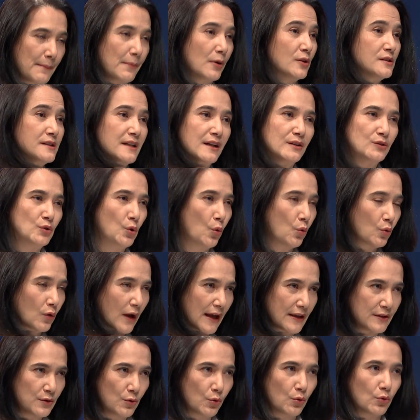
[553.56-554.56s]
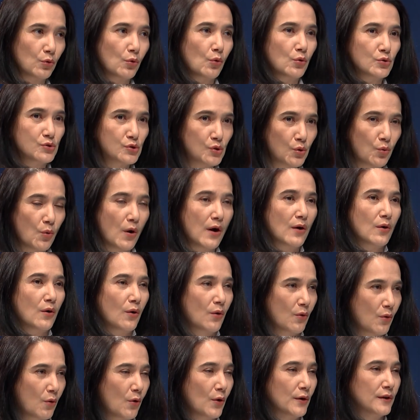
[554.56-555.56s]
เพราะฉะนั้นทุกอายุช่วงข
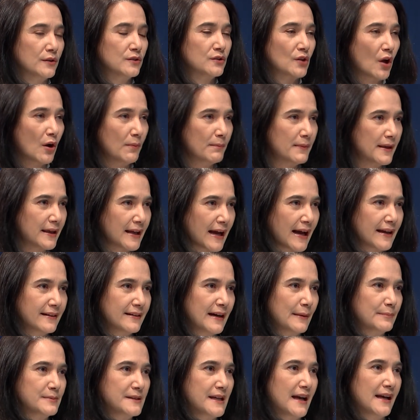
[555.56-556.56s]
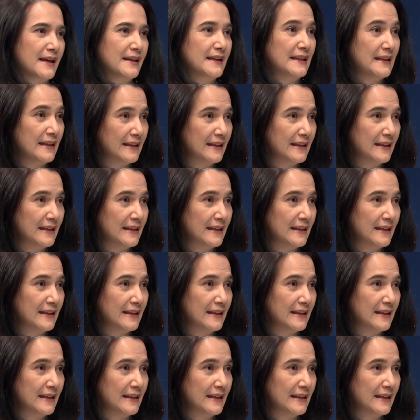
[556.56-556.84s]
องคนต้องมีการรับใช้